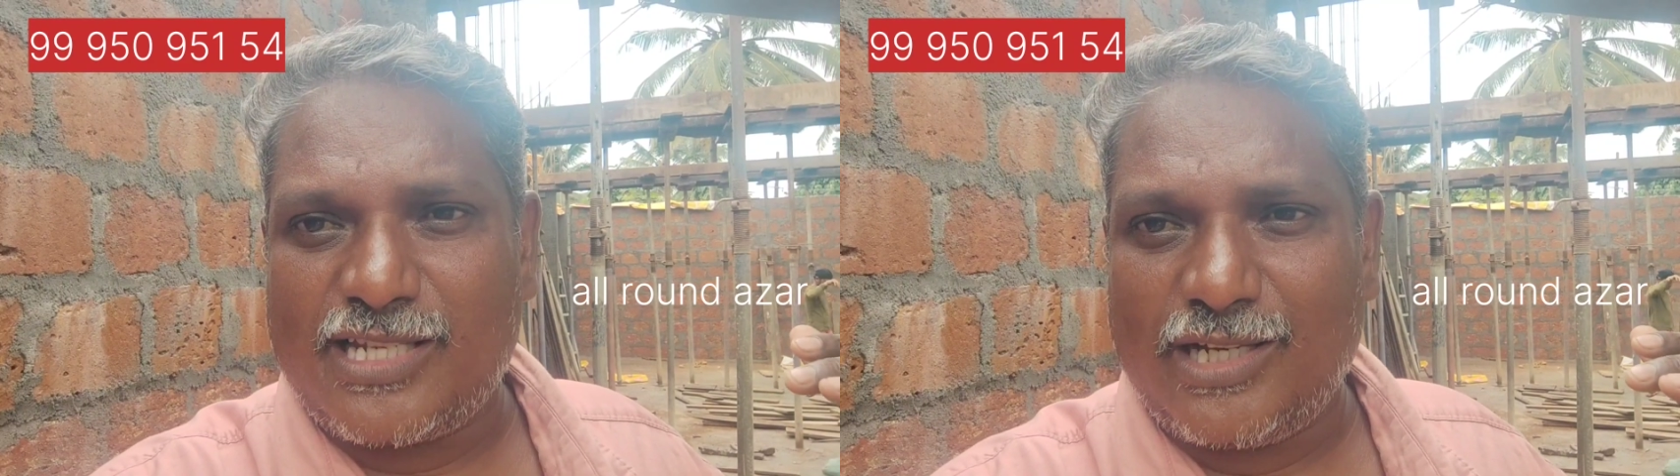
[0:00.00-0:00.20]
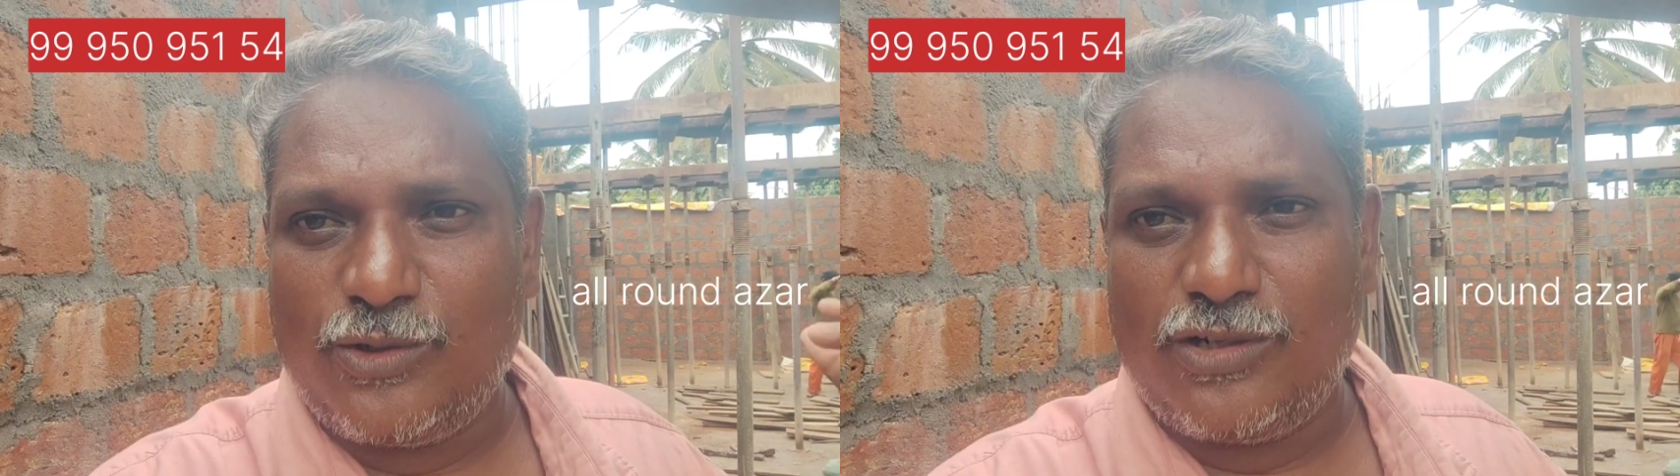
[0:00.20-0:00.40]

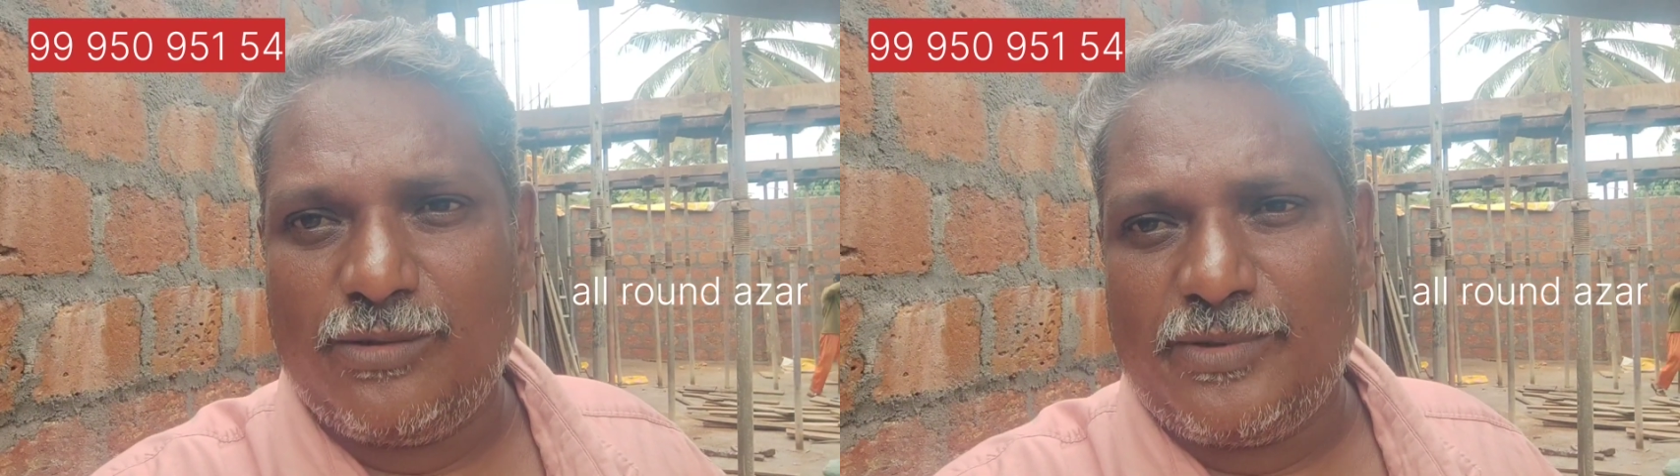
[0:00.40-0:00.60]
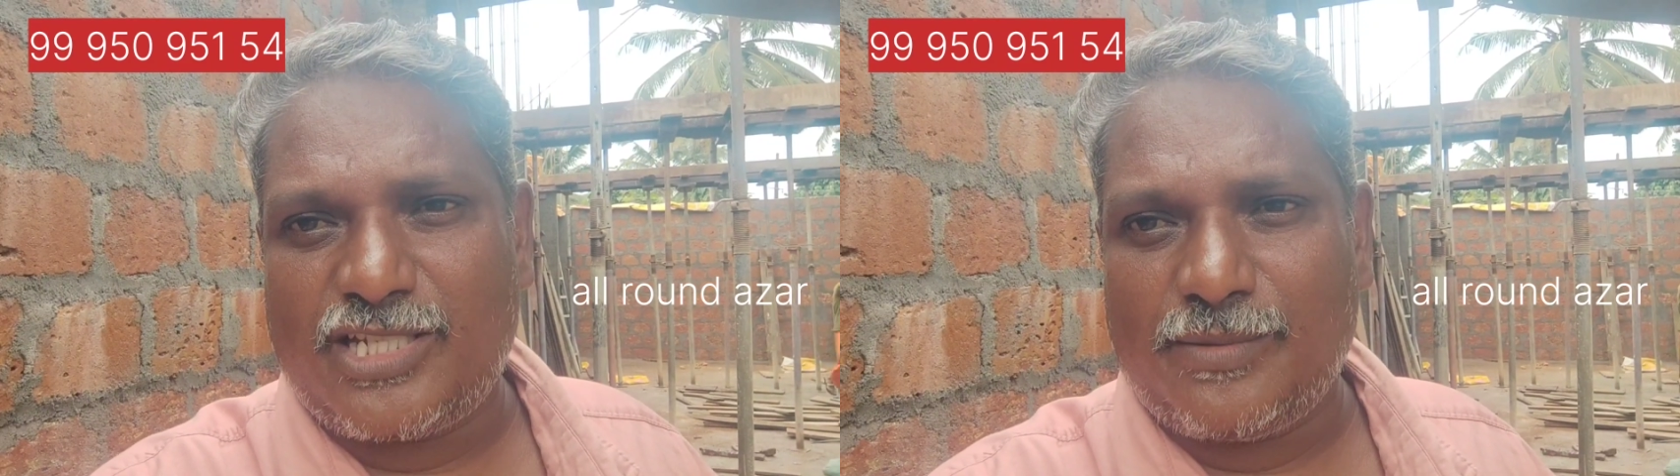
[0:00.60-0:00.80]

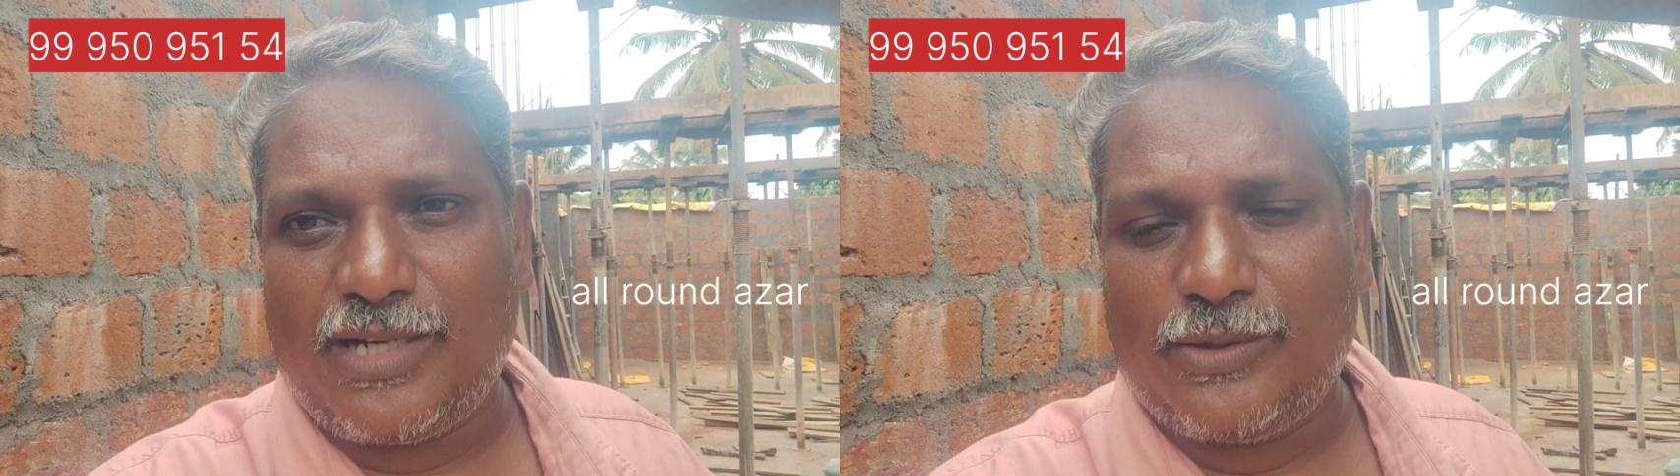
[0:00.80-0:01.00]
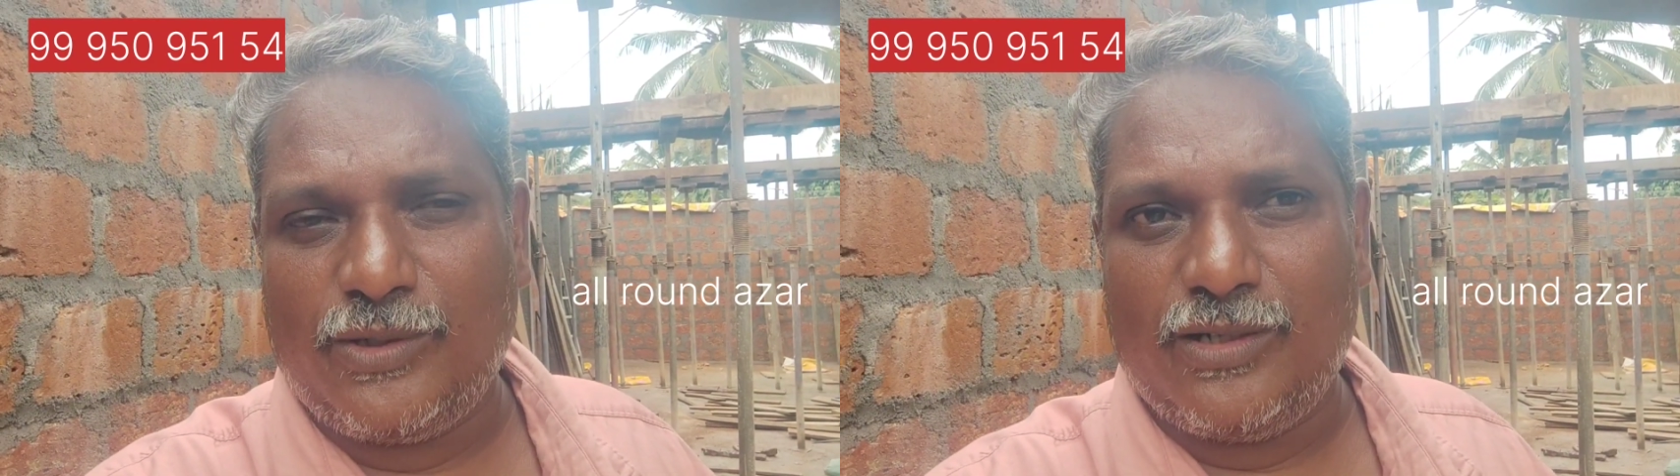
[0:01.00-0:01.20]
செலவுகளும்
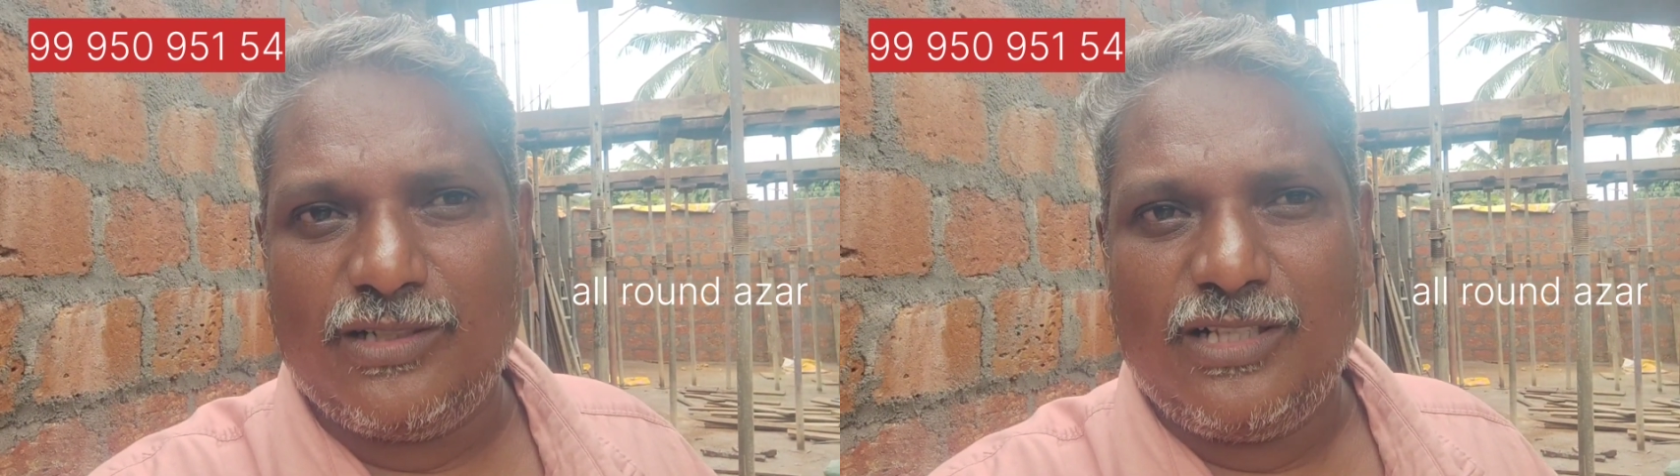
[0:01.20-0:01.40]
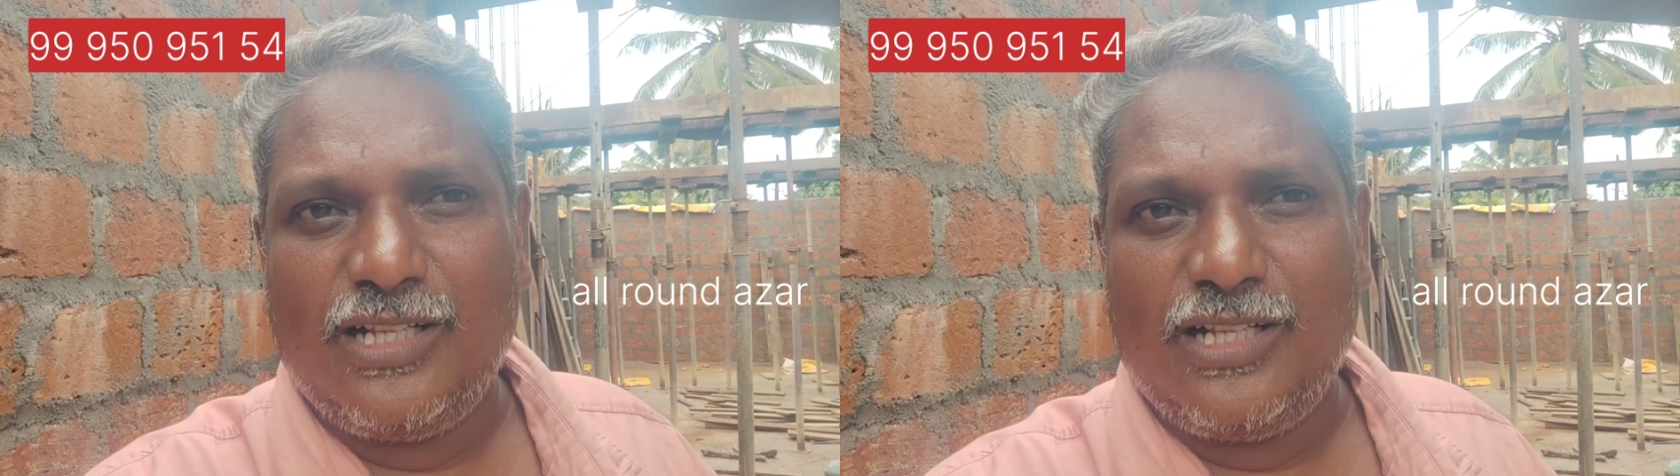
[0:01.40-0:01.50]
மிச்சமாகும்